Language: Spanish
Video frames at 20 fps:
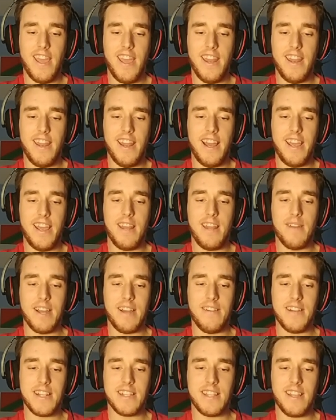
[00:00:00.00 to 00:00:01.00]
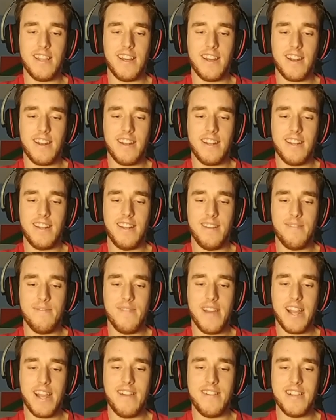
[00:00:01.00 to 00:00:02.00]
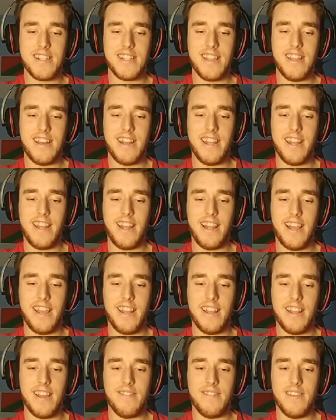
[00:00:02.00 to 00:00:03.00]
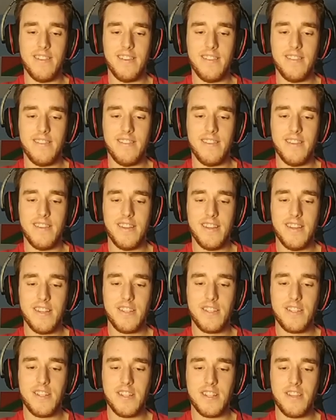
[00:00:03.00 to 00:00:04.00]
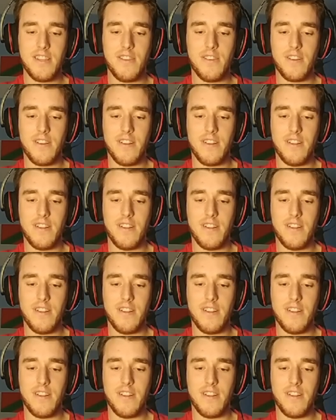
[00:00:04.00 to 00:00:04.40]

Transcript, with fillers: el aire me acabas de dar. Me acabas de dar en el aire. Oh, ¿De verdad? Sí, señor. Eso